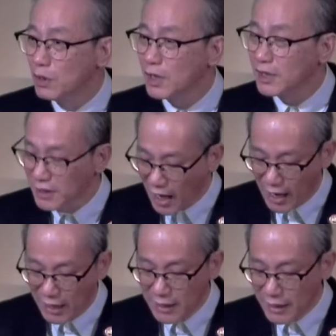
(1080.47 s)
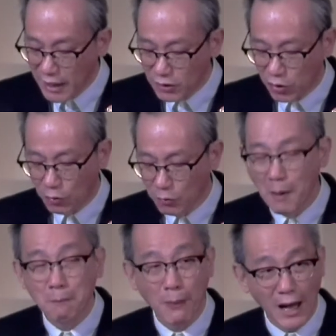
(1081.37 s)
物和他一
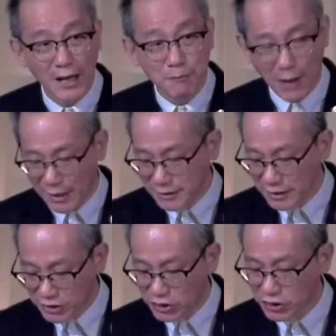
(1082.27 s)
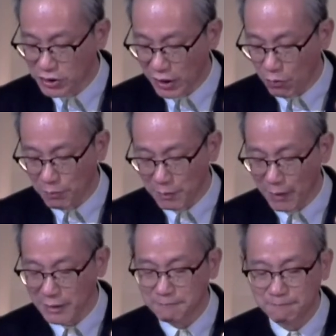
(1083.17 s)
同白白的赐给我
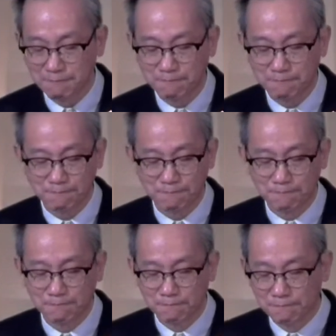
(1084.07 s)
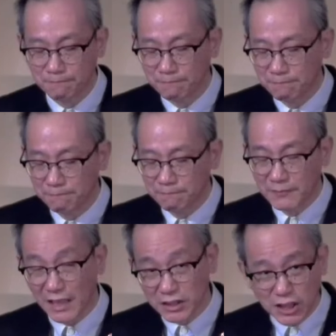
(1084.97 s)
们
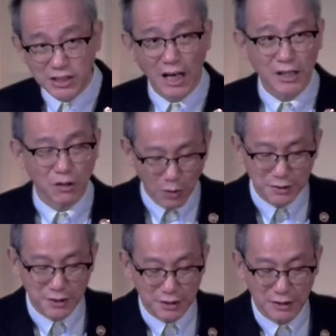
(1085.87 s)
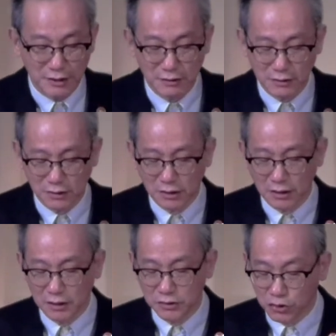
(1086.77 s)
吗？”那接下来的问题
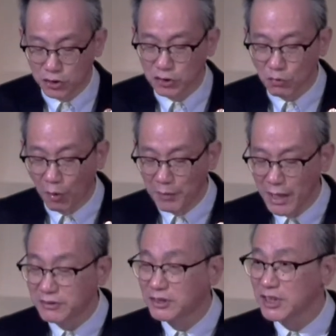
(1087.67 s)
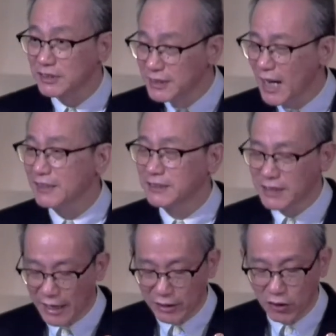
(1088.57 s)
就是：我们要怎
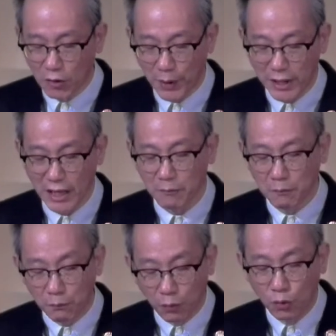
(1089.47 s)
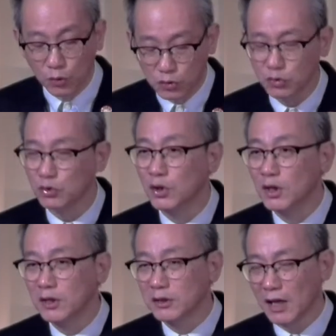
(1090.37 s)
样才能够培养不
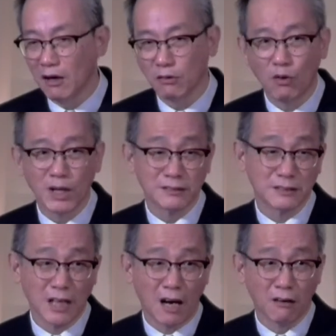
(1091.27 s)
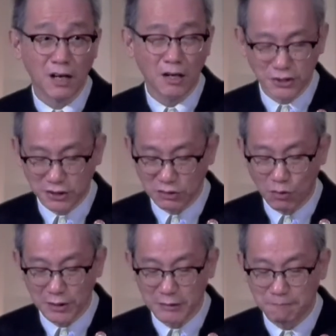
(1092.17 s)
住祷惯祷告的
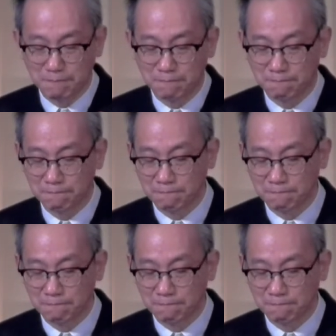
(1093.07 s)
习惯呢？